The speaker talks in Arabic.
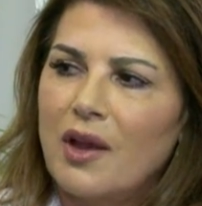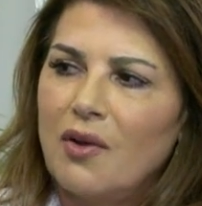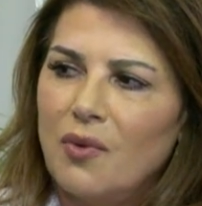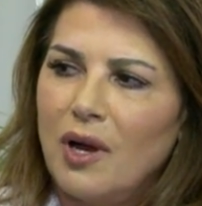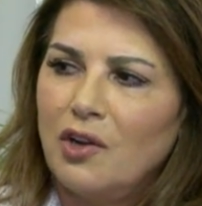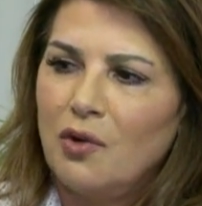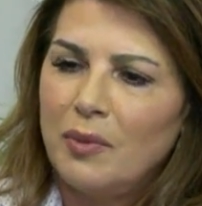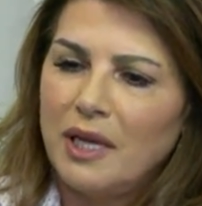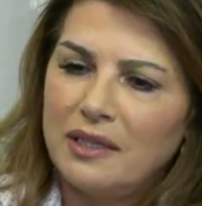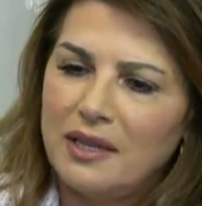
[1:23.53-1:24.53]

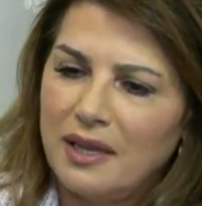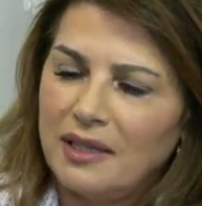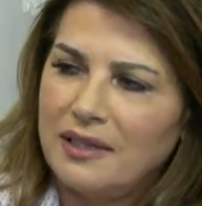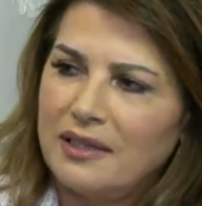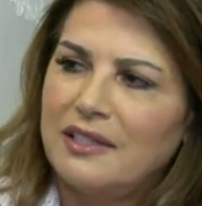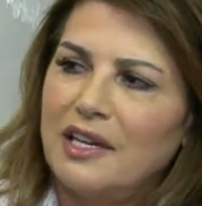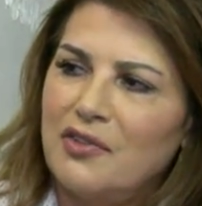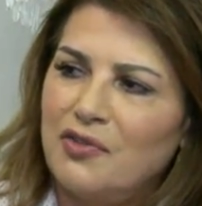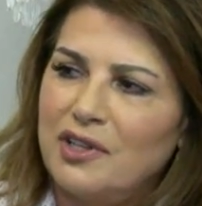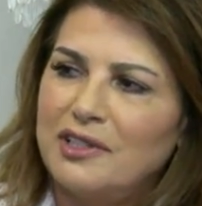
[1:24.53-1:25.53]
والعماد لذا
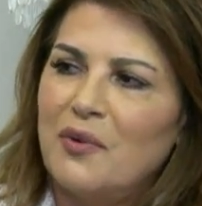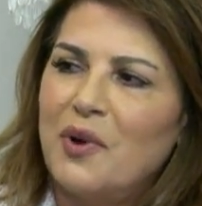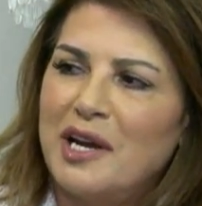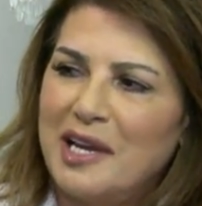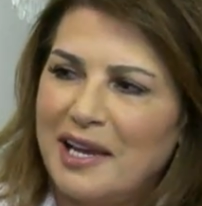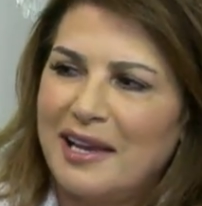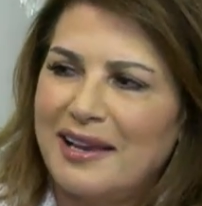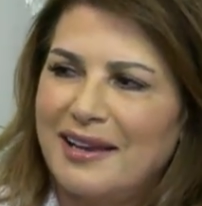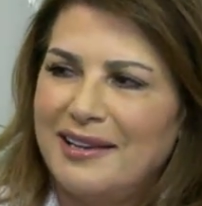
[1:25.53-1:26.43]
تختلف التواريخ